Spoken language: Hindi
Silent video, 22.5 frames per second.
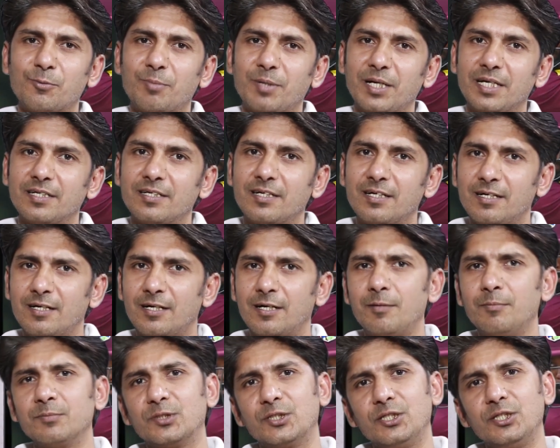हो पाएगा
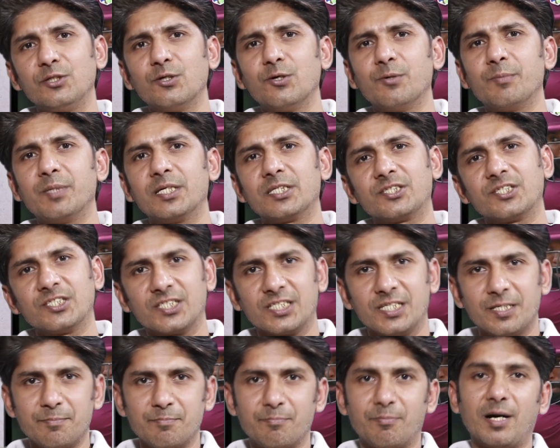हम तीनों
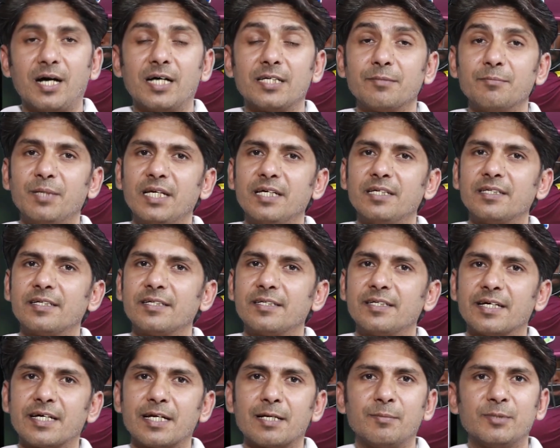मैचेस के बाद मिलेंगे
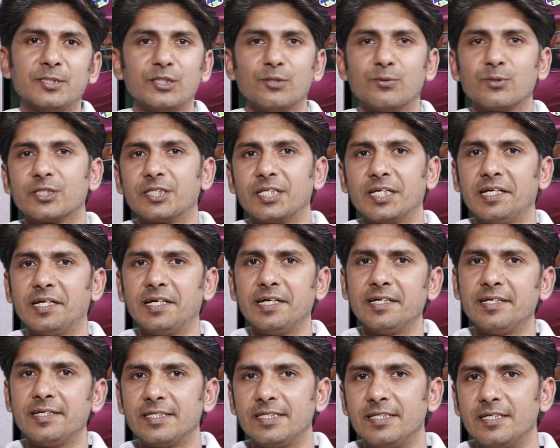11 बजे और
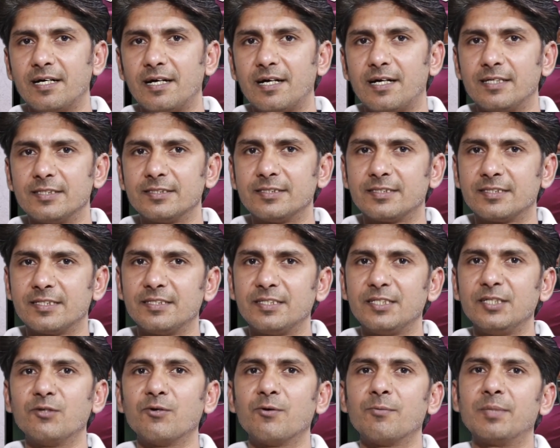देखेंगे कि आज के
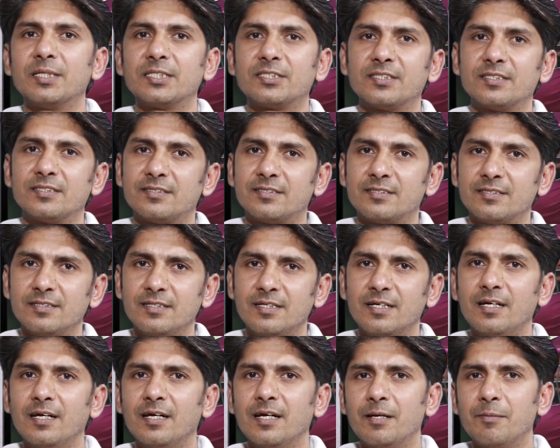तीनों मैचेस
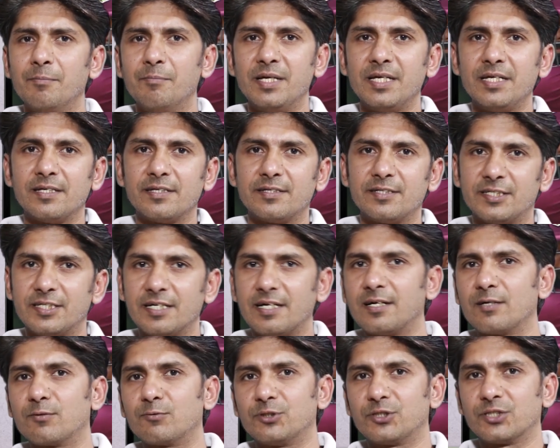में
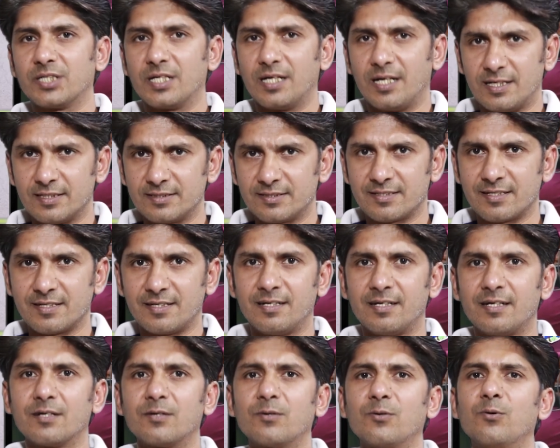क्या कुछ खास
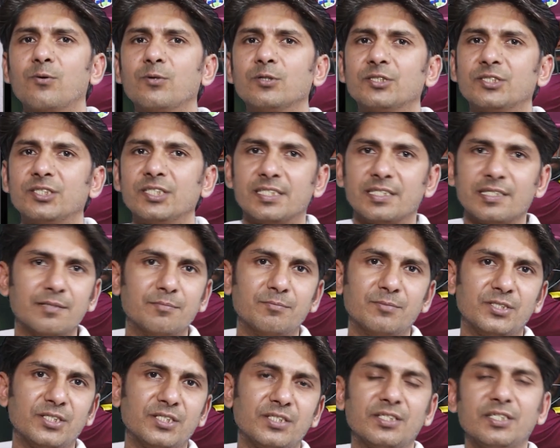रहा कौन सी
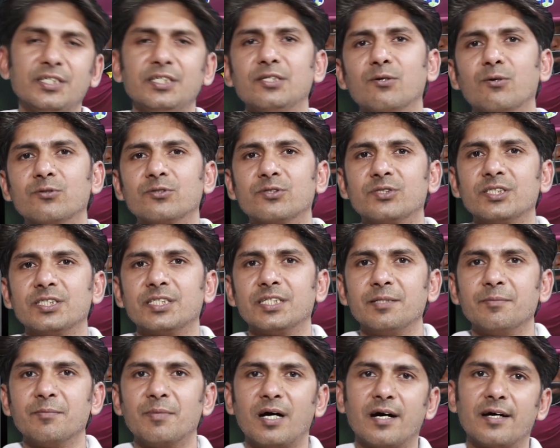टीम जीती कौन सी
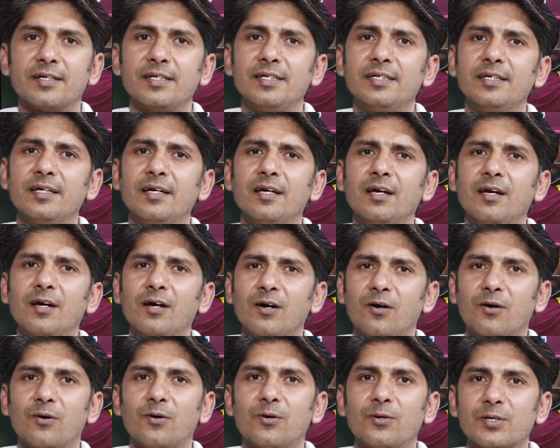टीम हारी
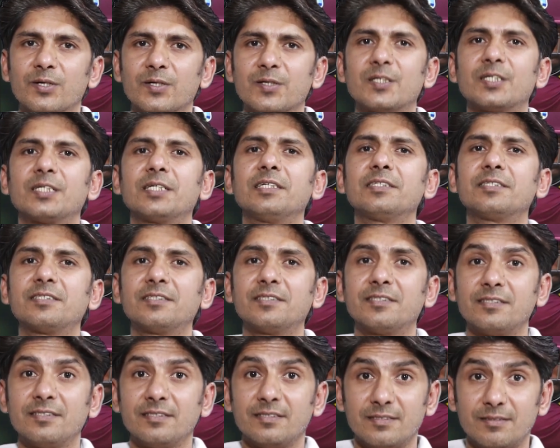और किस
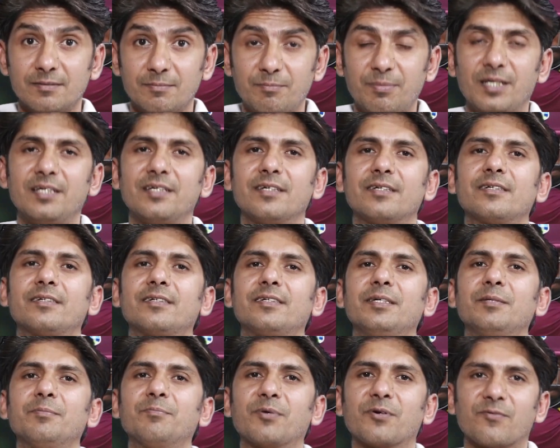प्लेयर
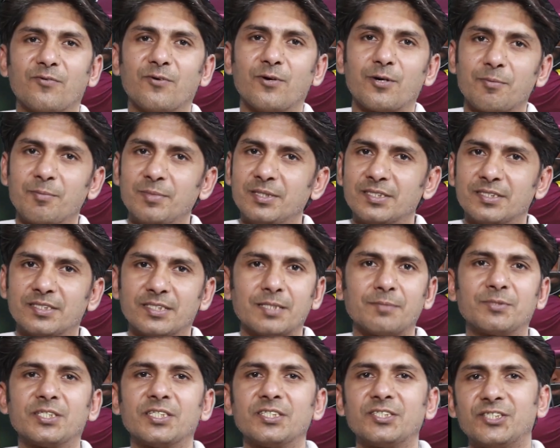की परफॉर्मेंस
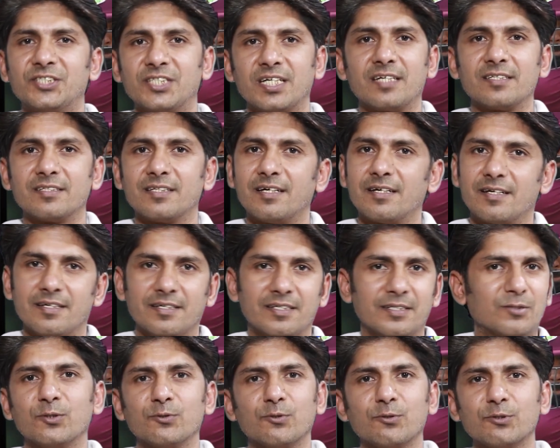सबसे शानदार
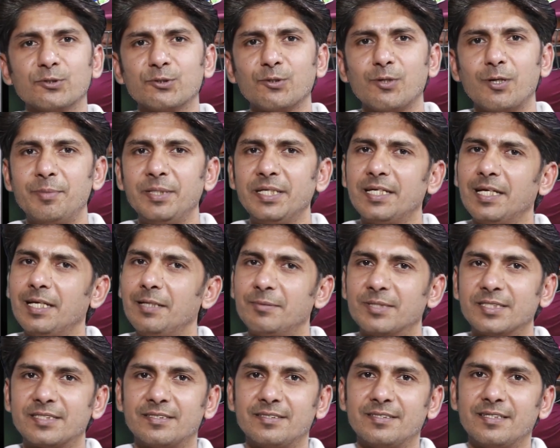रही तो दोस्तों अभी के लिए
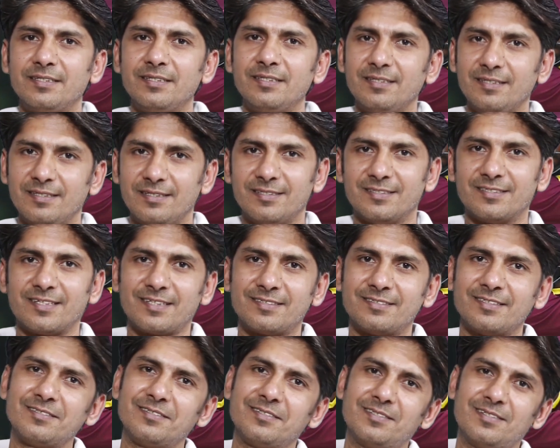बस यही
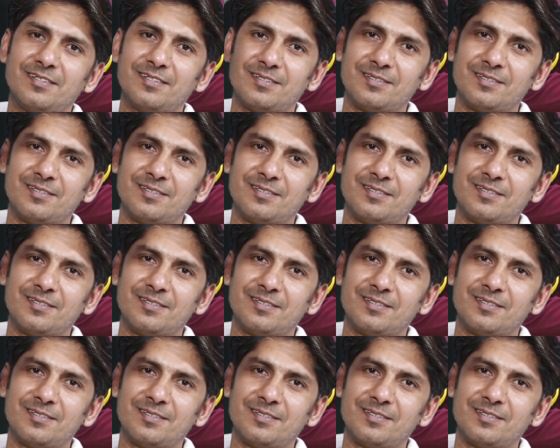इजाज़त